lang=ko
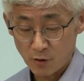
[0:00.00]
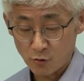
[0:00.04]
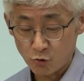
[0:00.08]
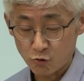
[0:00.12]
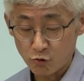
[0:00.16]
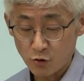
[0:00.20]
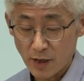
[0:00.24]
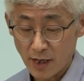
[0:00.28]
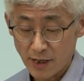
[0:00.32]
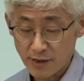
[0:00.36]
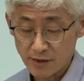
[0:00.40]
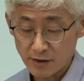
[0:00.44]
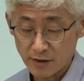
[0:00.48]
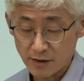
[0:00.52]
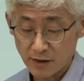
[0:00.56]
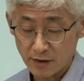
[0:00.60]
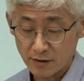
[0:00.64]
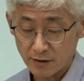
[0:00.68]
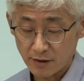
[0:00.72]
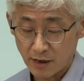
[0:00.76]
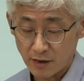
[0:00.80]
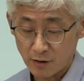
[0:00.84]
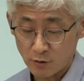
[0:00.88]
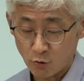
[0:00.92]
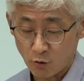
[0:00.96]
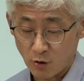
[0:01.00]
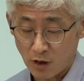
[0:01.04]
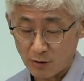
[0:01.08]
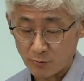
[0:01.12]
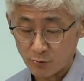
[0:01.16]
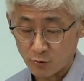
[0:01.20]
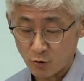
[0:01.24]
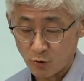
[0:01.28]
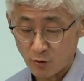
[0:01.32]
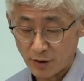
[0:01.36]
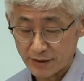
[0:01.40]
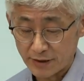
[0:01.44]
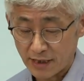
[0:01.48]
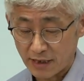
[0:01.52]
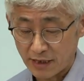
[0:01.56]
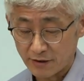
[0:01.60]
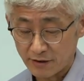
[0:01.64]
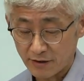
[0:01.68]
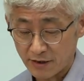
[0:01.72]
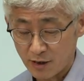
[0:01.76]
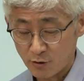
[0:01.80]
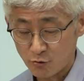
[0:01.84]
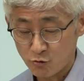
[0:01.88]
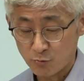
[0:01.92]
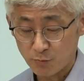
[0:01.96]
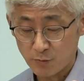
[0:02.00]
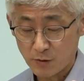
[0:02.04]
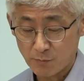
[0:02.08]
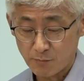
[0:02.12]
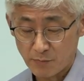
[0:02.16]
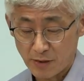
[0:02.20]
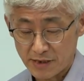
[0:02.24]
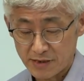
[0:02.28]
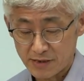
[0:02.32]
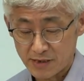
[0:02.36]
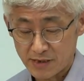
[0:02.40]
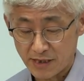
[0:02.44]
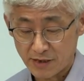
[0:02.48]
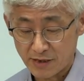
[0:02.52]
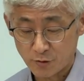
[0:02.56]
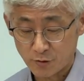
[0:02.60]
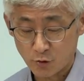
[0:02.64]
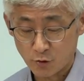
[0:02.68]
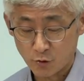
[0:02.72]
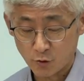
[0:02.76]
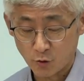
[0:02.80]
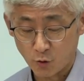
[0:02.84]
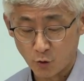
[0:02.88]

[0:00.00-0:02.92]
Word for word: 구약시대 때는 과부고와 나그네 궁핍한자인 거고요.